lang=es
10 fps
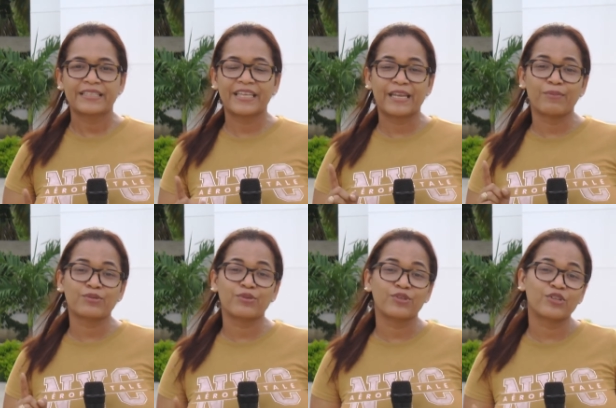
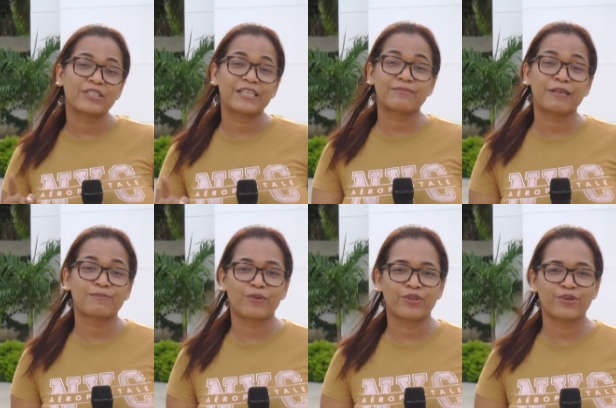Tenemos un Dios que es más
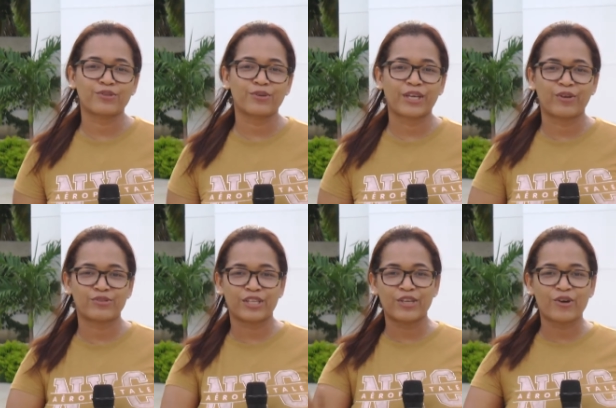poderoso que
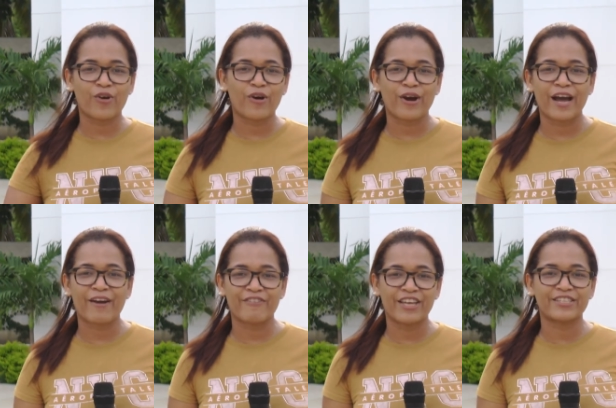los cinco
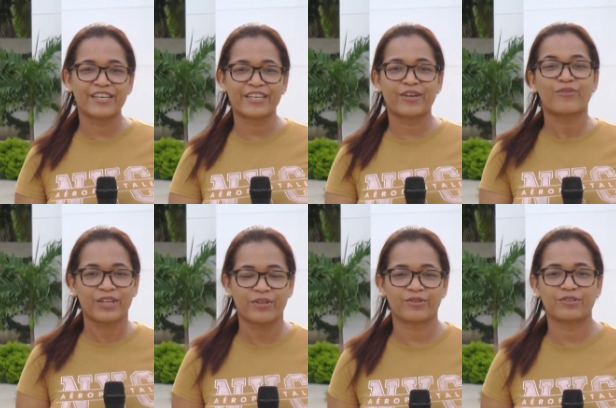Avengers
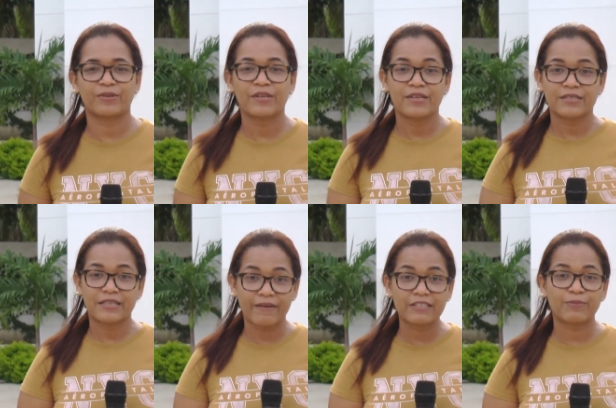reunidos.
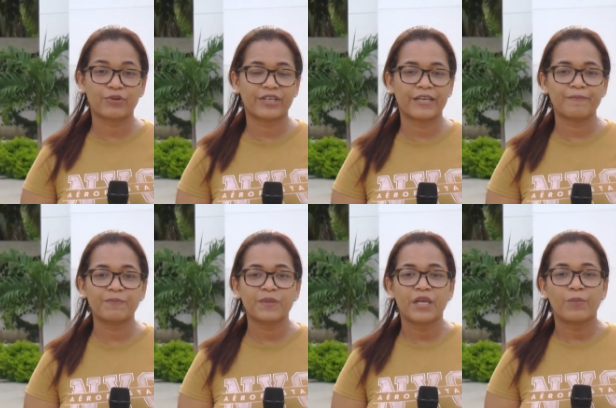¿Sabes por qué?
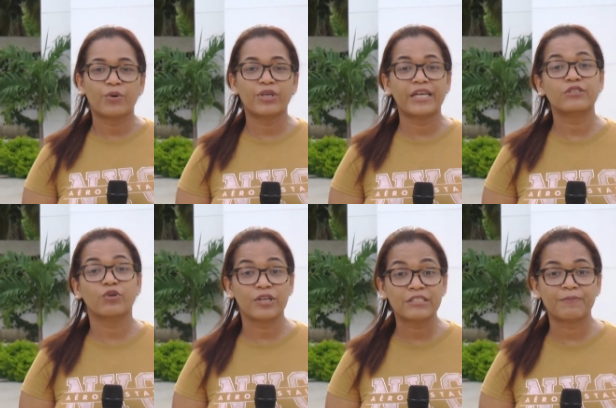Porque Él
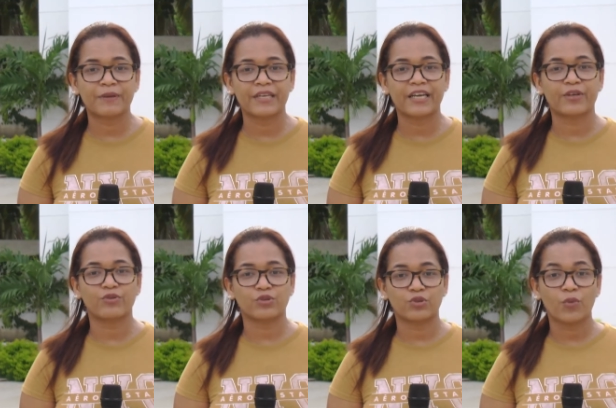solo espera que
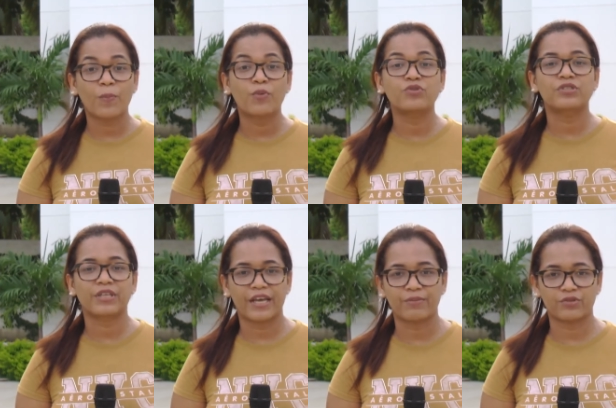nosotros
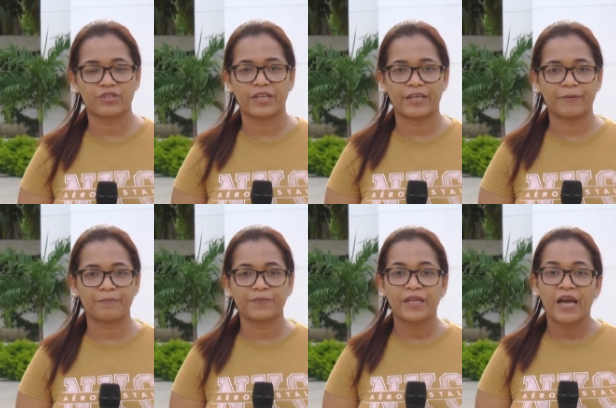busquemos de Él.
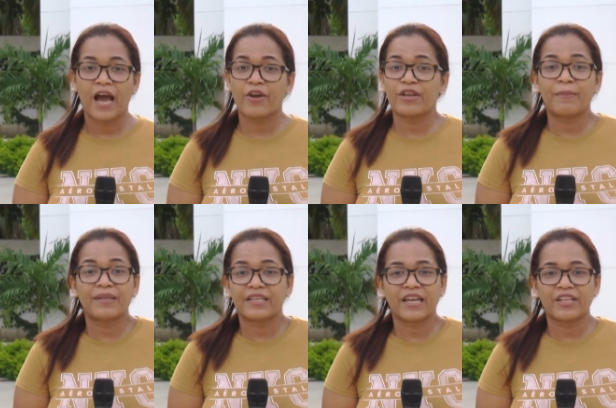Hay una
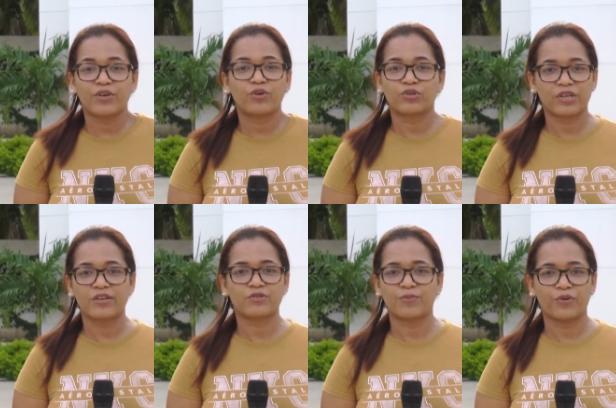manera de
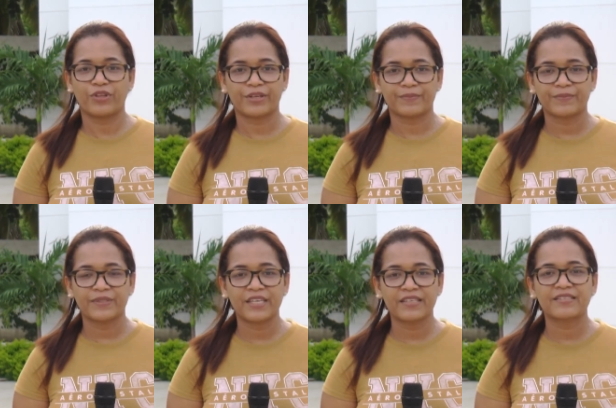encontrar su poder
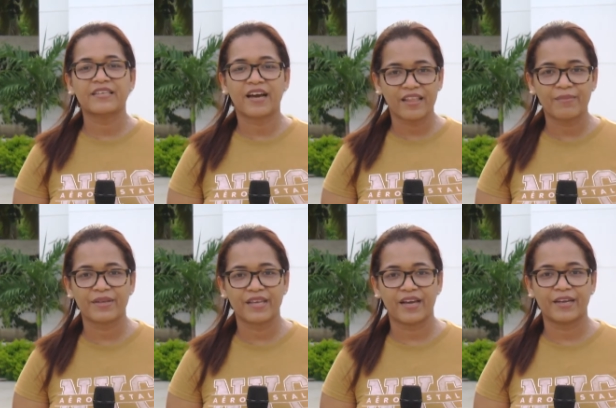y es cada
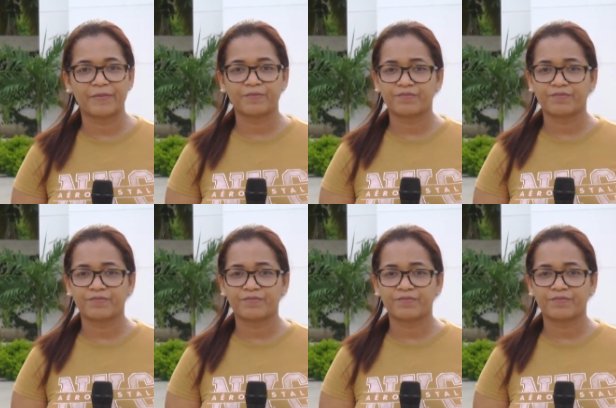mañana